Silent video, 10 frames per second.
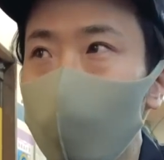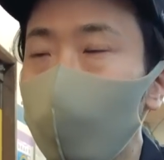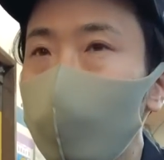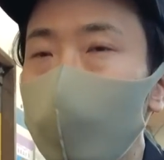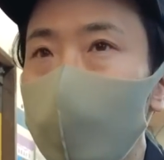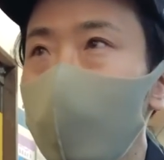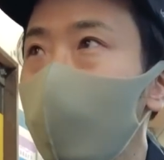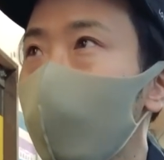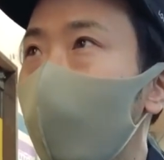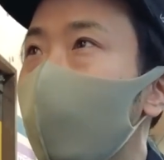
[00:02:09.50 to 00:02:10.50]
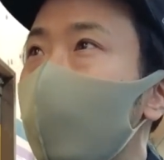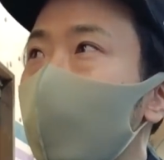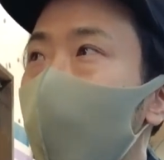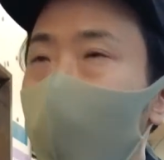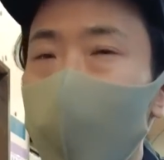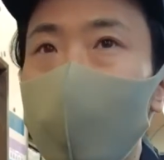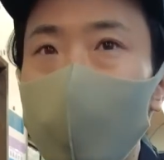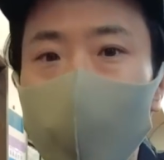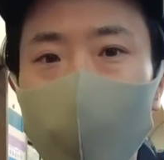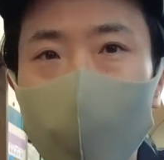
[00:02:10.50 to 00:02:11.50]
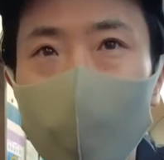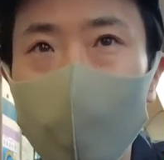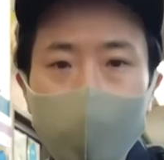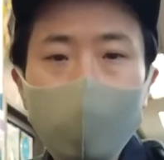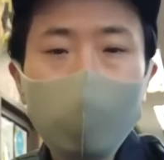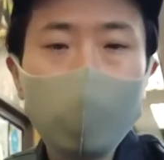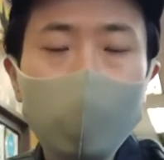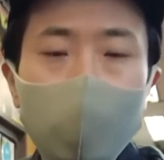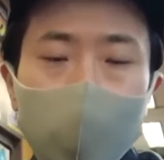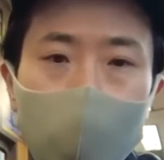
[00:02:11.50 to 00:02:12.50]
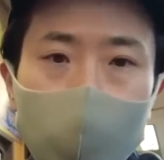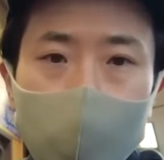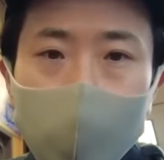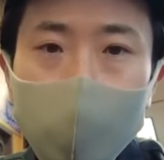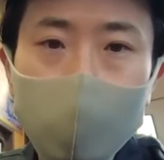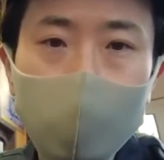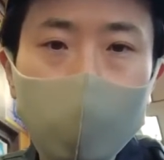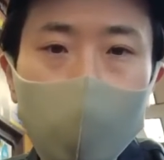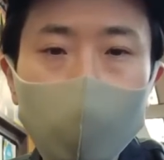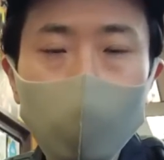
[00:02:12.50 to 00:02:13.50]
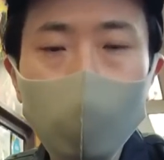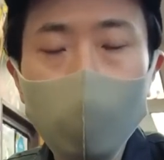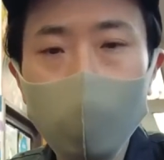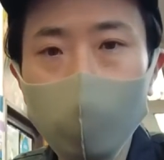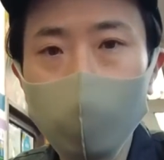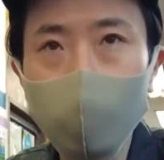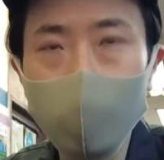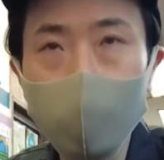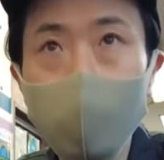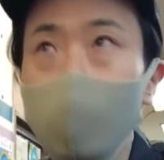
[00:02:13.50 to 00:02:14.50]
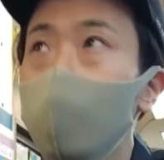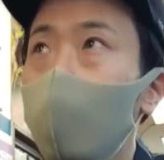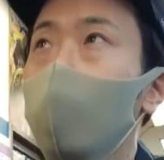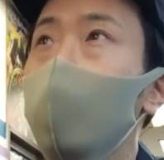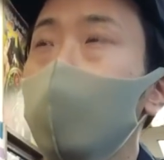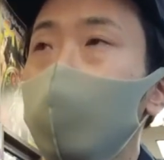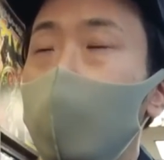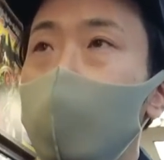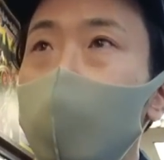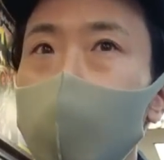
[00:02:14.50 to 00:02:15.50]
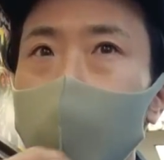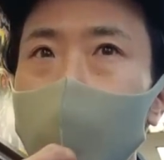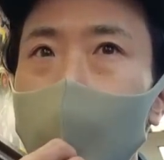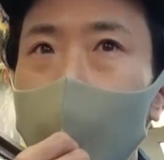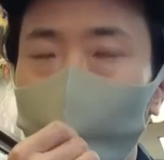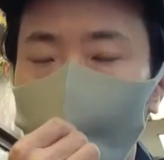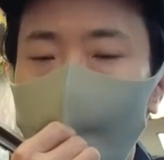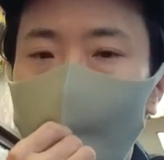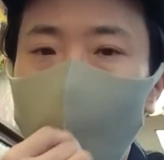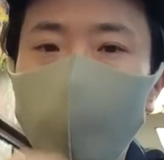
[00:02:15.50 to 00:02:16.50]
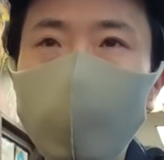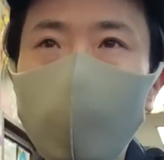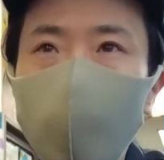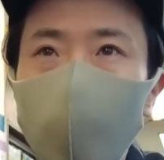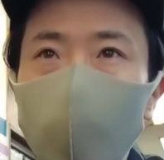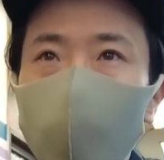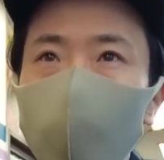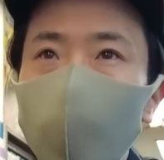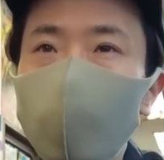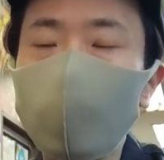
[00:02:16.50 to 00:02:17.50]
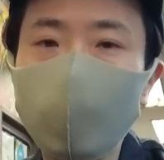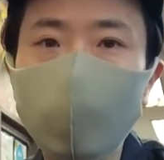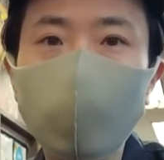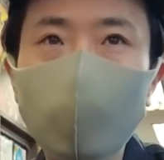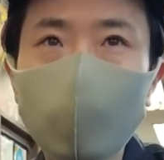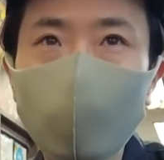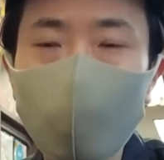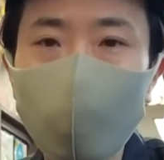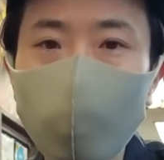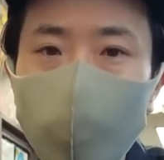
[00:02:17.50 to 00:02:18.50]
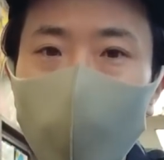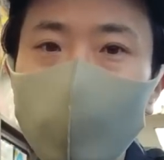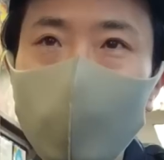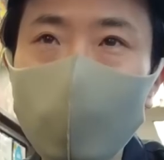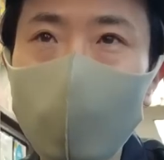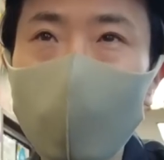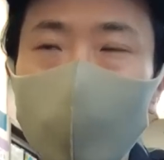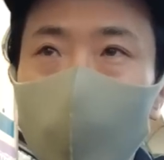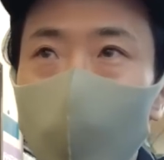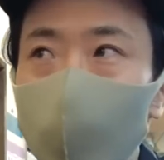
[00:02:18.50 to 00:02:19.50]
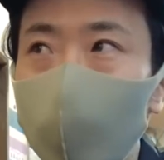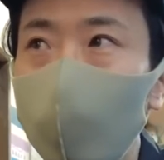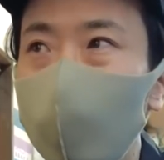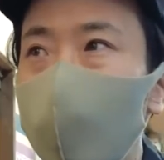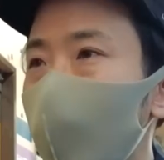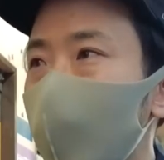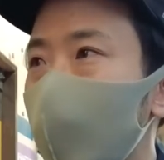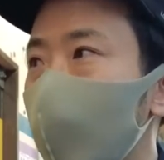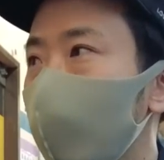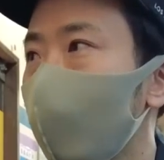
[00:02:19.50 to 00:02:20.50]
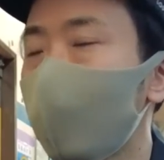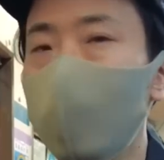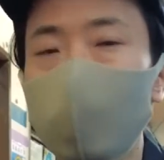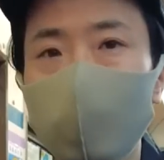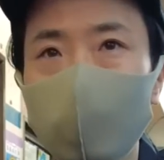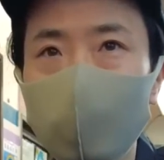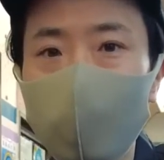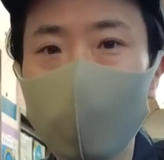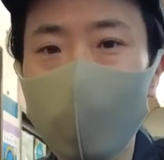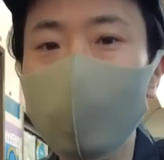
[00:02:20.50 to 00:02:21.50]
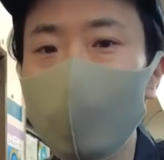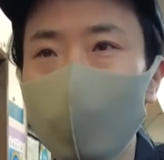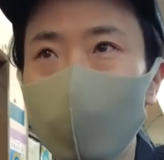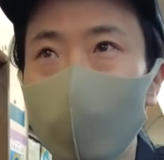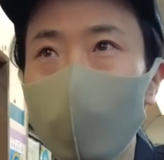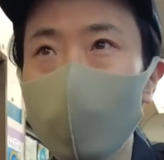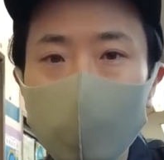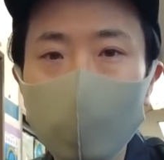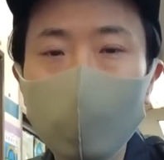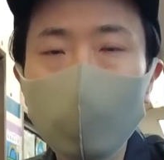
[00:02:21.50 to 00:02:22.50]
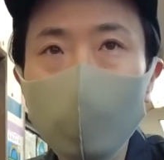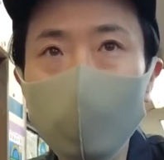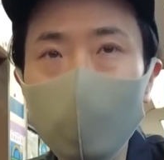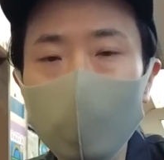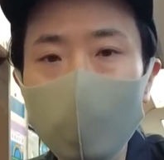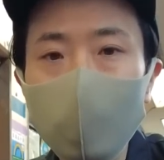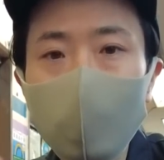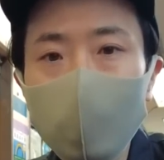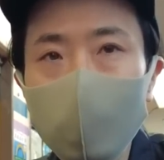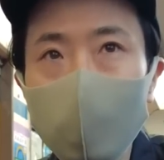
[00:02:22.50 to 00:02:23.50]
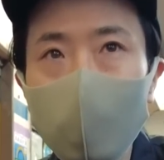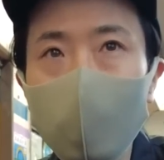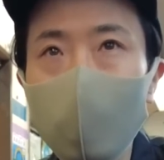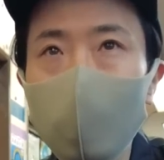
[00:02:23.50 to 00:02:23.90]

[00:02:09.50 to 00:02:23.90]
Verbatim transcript: 그분이 만드신 가게예요. 이름이 야마기시 카츠오라는 분이 이 가게를 만들었는데, 아쉽게도 그분은 조금 별세를 하셔가지고 지금 여기에는 이제 안 계시고요. 지금은 2대째가